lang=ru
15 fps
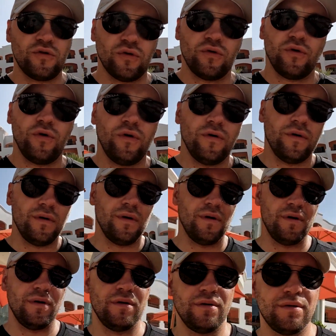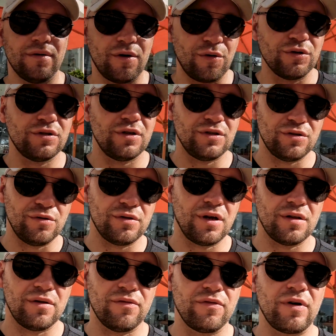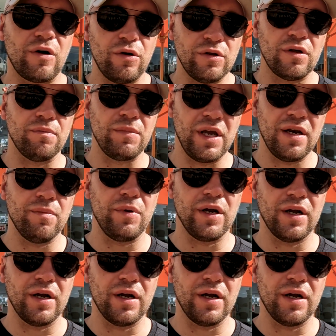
то рост результатов в какой-то мере